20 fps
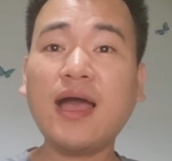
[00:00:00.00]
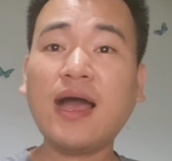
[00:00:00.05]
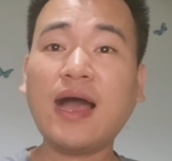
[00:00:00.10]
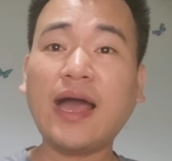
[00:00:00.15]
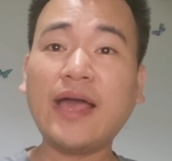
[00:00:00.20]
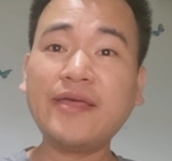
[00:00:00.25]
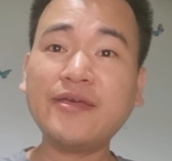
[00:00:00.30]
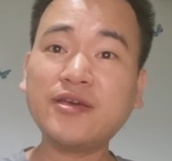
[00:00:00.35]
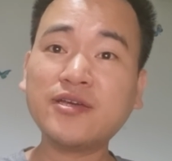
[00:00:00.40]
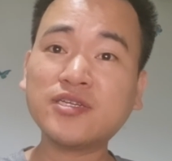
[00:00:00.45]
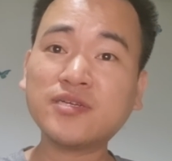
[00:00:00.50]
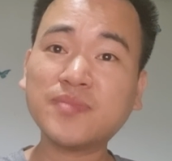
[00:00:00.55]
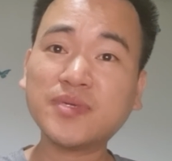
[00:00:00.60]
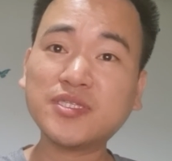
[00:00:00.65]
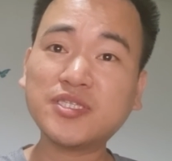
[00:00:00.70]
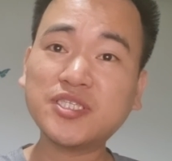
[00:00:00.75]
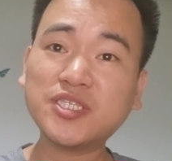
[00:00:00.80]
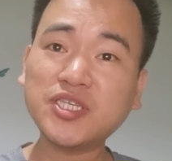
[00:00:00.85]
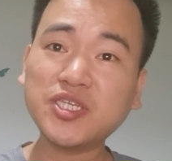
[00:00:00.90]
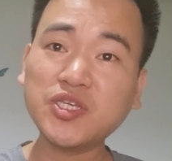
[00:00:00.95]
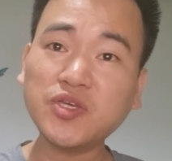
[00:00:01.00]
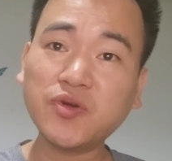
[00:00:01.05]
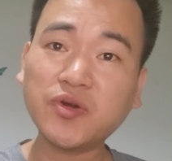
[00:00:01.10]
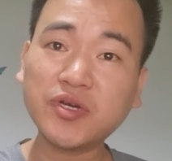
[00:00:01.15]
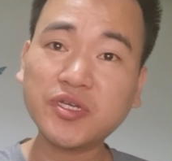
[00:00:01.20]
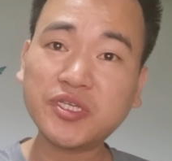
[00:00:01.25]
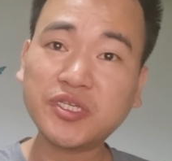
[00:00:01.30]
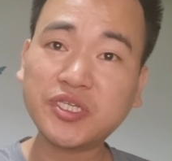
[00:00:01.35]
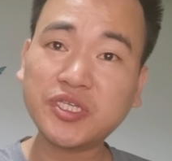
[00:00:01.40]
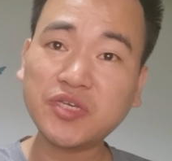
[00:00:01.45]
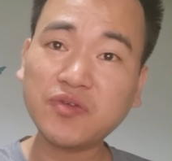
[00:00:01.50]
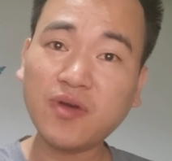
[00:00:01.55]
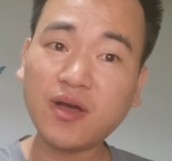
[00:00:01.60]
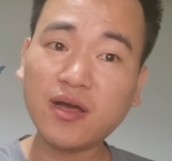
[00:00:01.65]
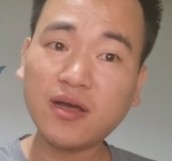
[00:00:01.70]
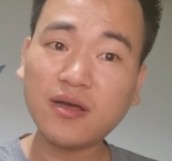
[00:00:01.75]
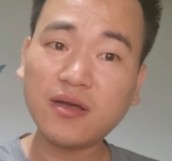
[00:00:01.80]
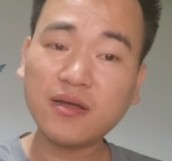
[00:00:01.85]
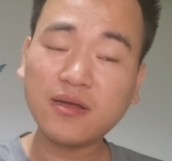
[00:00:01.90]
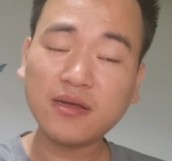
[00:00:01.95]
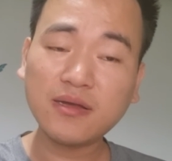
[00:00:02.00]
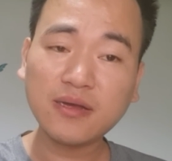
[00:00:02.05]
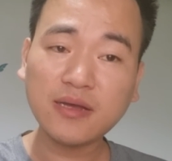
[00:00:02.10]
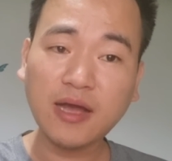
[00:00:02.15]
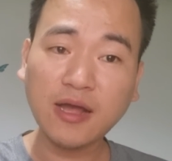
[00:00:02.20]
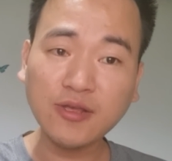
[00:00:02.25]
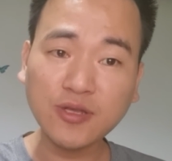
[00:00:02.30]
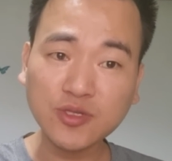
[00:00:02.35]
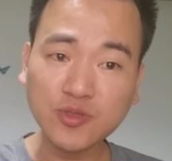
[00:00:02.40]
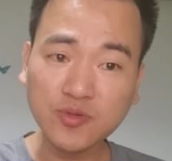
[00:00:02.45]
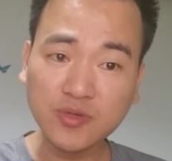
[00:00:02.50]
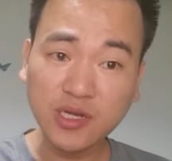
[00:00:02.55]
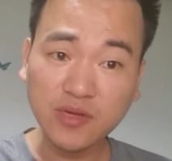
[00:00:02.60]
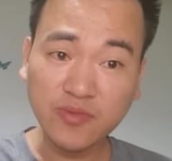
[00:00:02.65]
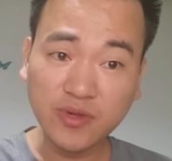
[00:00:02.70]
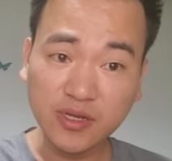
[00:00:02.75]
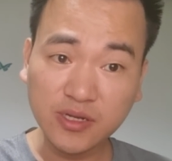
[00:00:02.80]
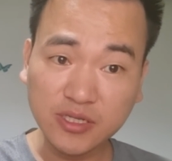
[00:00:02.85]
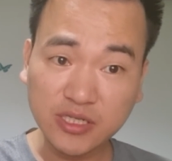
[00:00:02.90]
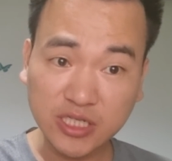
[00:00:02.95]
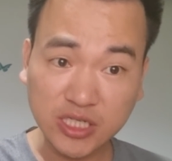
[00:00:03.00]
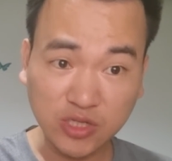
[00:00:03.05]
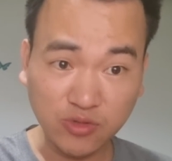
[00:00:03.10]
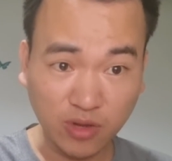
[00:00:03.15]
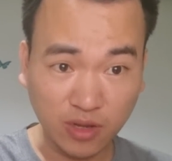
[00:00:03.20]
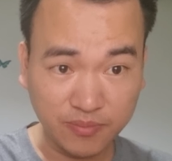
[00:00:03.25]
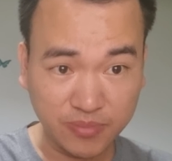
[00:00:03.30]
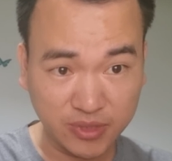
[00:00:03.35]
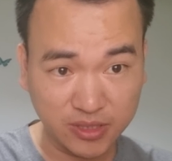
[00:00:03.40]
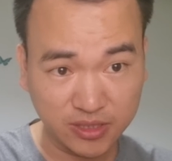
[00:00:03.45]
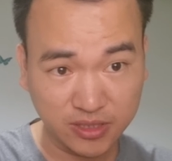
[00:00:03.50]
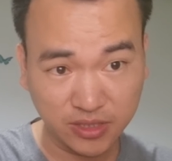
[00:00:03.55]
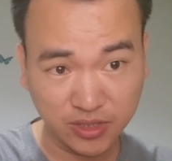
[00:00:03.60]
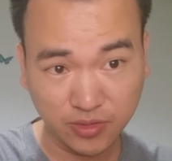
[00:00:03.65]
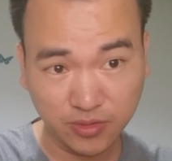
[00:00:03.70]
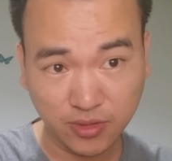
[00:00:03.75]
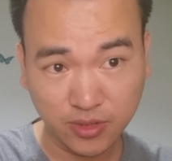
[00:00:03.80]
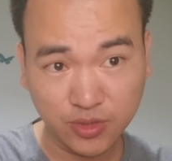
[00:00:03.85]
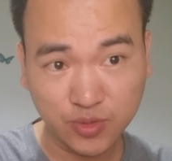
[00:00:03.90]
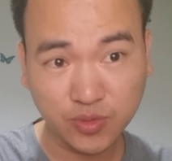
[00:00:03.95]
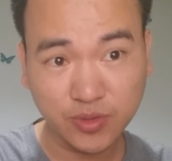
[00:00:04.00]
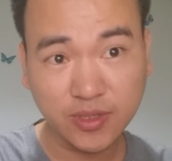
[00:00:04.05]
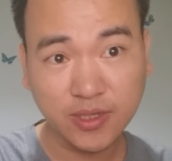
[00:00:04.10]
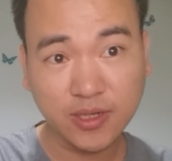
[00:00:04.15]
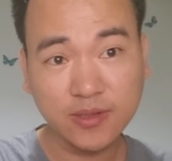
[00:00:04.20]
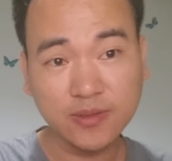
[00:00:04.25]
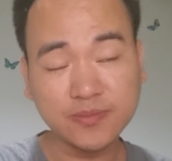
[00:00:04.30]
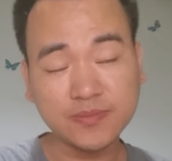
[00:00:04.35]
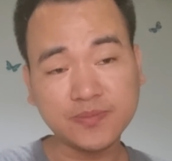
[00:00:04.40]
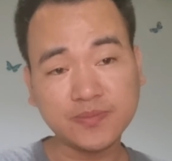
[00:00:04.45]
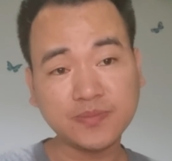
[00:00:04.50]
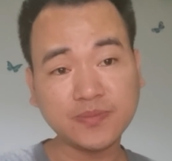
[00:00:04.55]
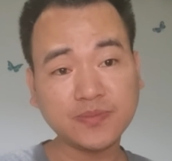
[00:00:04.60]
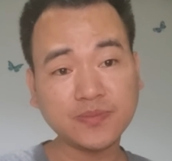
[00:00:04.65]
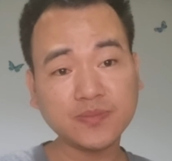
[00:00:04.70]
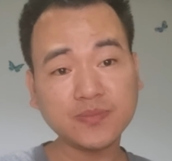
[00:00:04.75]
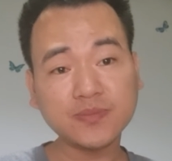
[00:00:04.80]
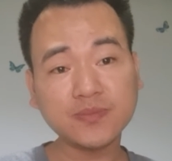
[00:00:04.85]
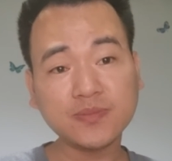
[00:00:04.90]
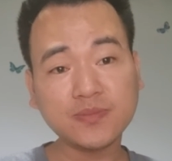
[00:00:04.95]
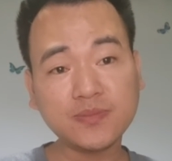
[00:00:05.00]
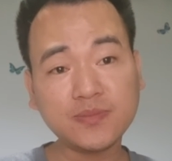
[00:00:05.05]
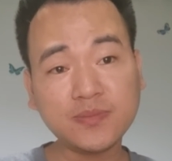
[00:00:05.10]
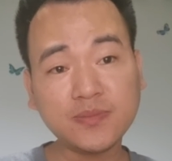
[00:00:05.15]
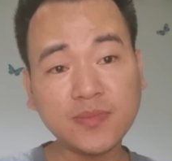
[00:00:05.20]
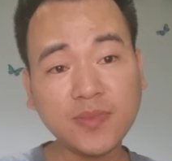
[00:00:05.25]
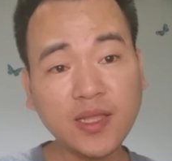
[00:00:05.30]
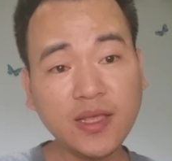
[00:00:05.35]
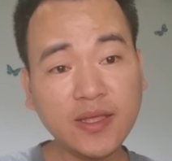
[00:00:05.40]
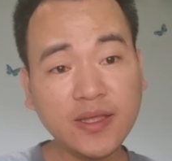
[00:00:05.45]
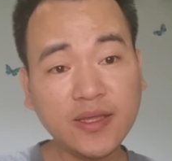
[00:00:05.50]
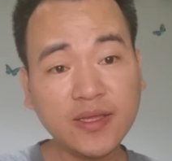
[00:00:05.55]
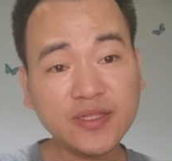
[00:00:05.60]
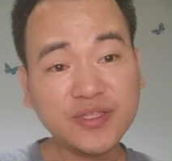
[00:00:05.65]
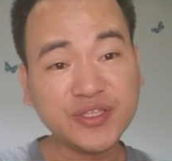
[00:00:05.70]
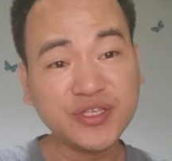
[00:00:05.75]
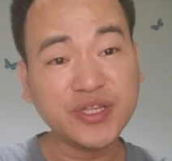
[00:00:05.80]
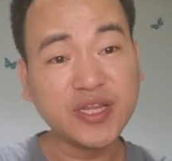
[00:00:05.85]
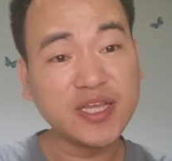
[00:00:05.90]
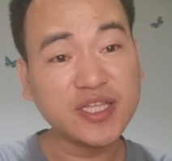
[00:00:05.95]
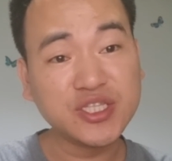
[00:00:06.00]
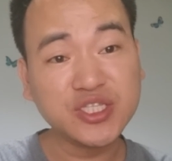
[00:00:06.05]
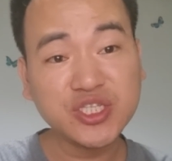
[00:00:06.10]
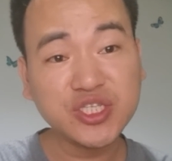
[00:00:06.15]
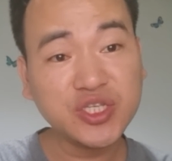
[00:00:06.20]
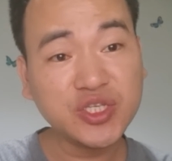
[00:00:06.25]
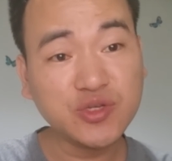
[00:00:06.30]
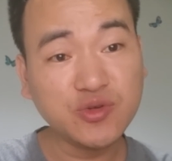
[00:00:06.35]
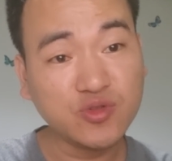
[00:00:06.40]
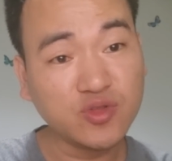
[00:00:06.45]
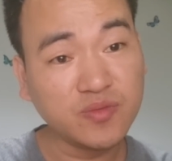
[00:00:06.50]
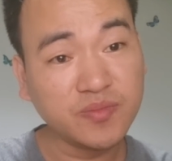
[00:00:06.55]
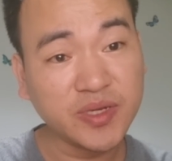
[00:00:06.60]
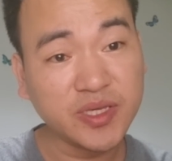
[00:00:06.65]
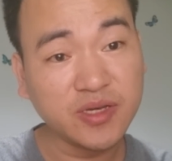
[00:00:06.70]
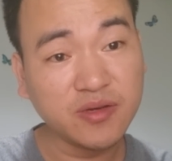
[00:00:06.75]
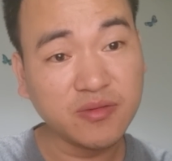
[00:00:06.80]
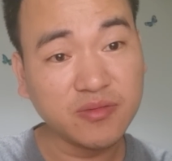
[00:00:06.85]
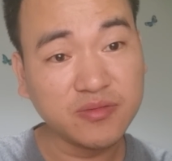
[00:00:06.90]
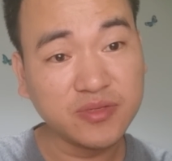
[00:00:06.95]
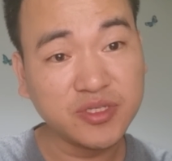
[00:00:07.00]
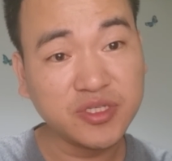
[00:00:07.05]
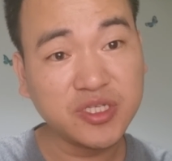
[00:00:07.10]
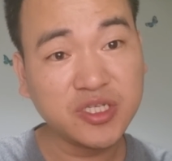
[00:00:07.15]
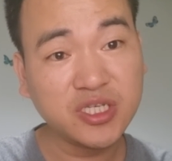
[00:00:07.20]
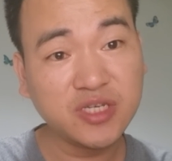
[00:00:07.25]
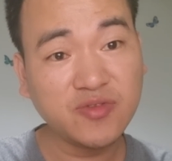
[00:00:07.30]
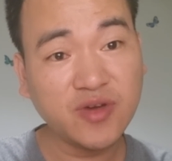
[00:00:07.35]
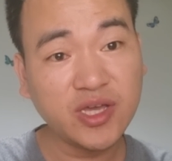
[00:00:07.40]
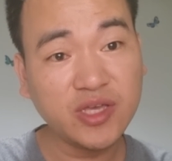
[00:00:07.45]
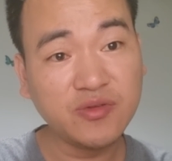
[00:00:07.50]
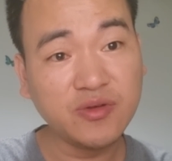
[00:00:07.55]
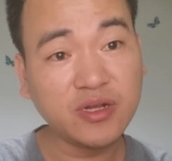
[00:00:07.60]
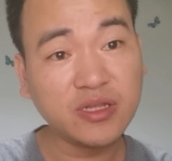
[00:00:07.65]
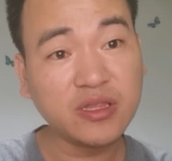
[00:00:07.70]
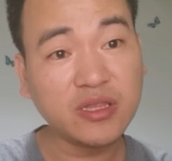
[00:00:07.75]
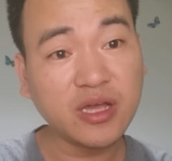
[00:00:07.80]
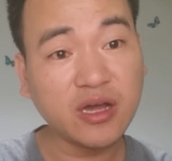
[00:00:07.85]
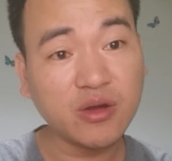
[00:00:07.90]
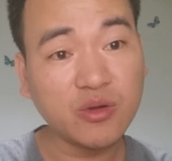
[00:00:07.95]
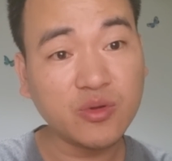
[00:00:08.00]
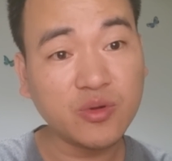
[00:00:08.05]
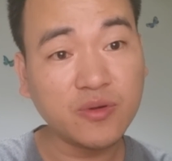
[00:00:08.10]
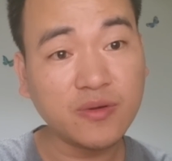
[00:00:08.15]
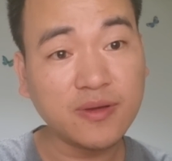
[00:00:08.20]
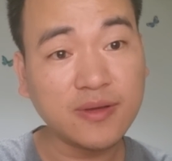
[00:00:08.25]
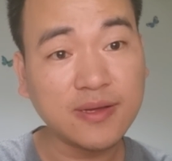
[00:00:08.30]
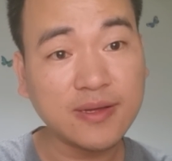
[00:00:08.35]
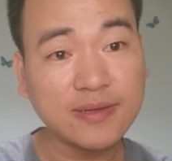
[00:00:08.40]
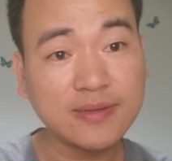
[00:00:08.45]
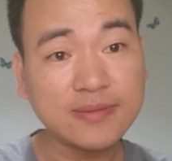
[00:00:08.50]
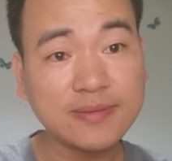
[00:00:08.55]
还有一个什么自由和希望，高晓松认为希望比自由而重要。你连自由都没有，你希望有个屌用啊？